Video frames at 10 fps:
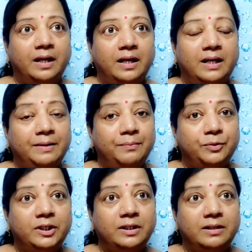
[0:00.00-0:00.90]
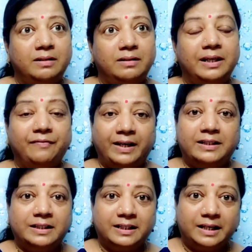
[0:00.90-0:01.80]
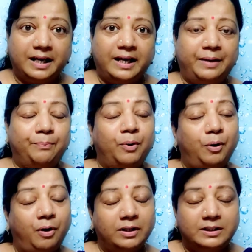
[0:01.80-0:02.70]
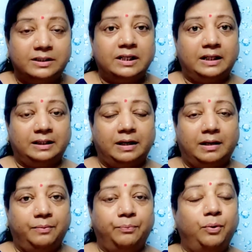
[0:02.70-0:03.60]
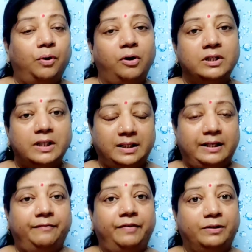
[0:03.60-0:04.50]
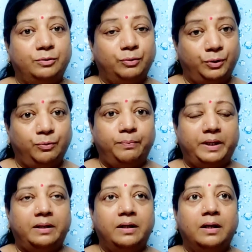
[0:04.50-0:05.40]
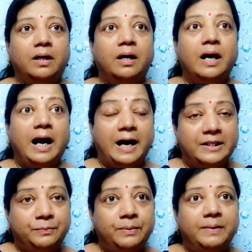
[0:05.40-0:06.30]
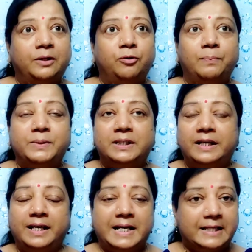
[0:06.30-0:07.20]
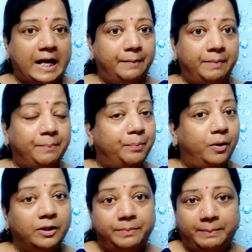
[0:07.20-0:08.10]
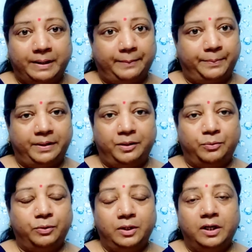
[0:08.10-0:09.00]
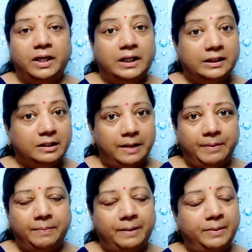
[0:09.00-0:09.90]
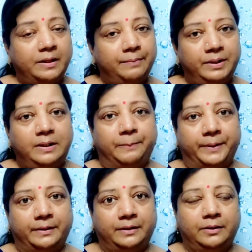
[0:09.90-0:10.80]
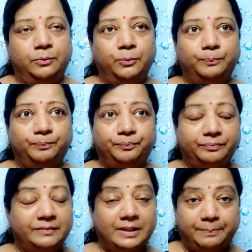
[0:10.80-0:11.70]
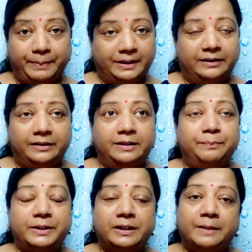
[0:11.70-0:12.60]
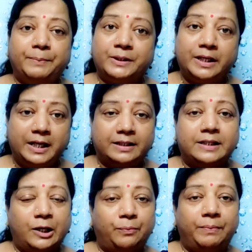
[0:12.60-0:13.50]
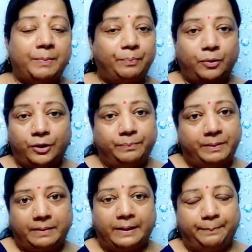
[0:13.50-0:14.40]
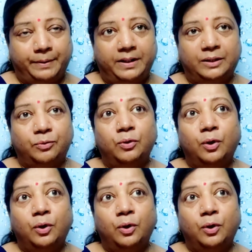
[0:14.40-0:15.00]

लेकिन मुझे इफेक्ट किया है बहुत ज़्यादा बहुत ज़्यादा इफेक्ट हुई हूँ मैं आज भी मैं क्योंकि पिछले एक साल में मैं बहुत बीमार पड़ी हूँ इतना बीमार मैं कभी नहीं पड़ती हूँ पड़ती थी लेकिन पिछले एक सालों में मैं बहुत बीमार पड़ी हूँ